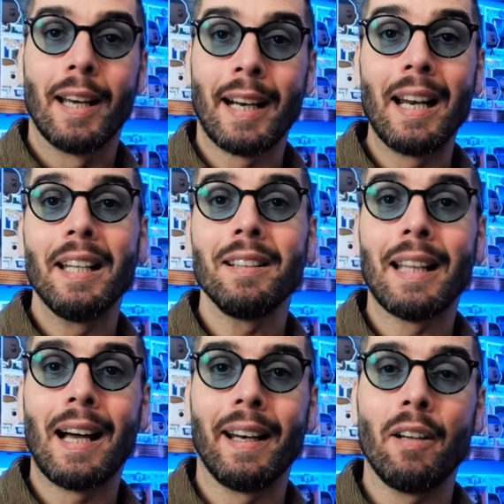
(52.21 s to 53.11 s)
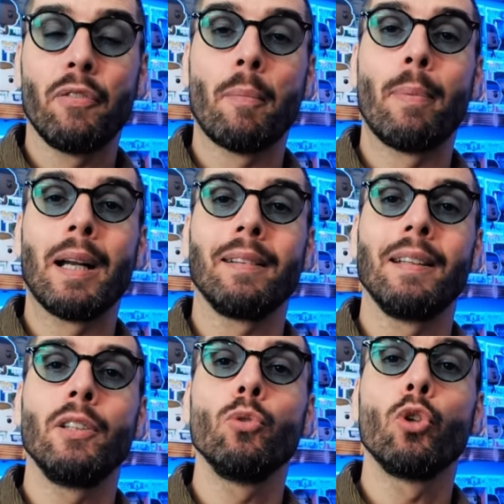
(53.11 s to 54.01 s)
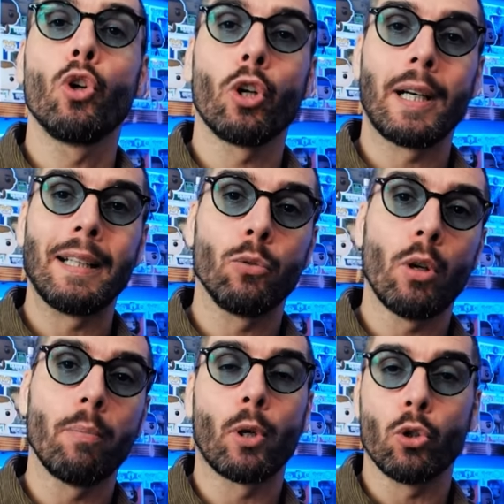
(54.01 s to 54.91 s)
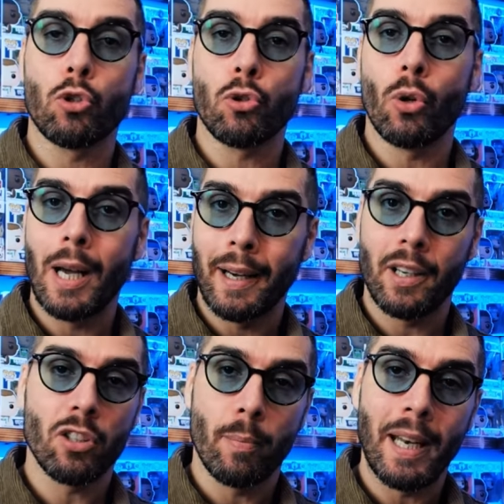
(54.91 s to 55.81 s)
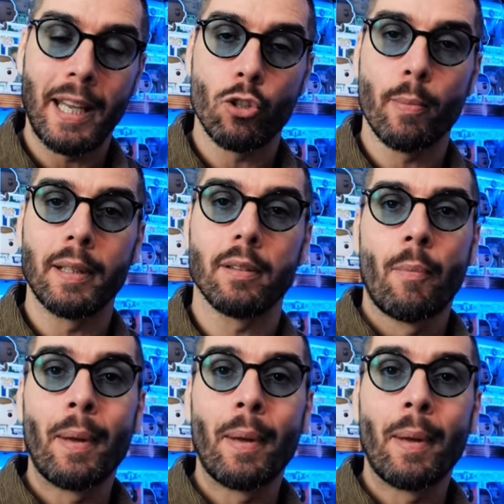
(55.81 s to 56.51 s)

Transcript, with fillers: Rallentare fa parte di un corretto approccio al risk management,